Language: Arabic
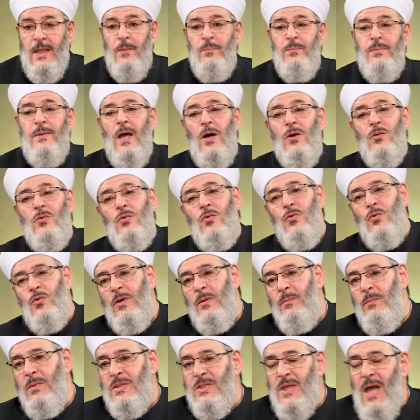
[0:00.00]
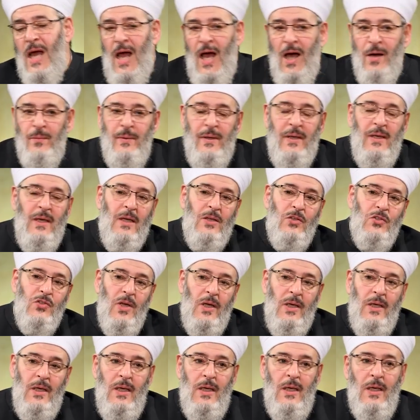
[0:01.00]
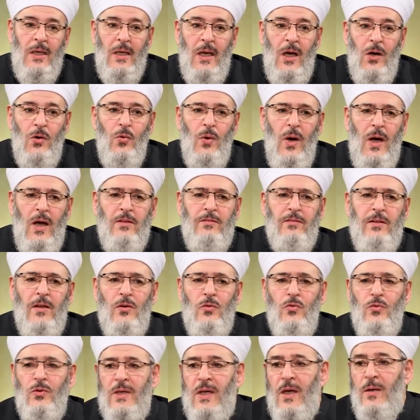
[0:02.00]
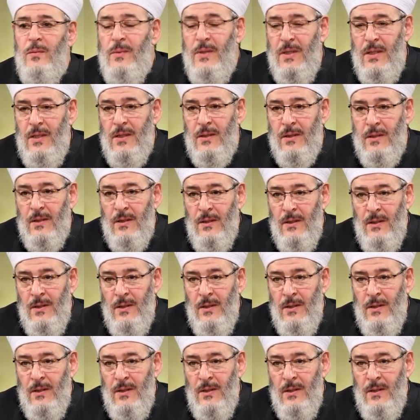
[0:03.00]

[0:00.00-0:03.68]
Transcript: تبدا بصحابي جليل له اثر كبير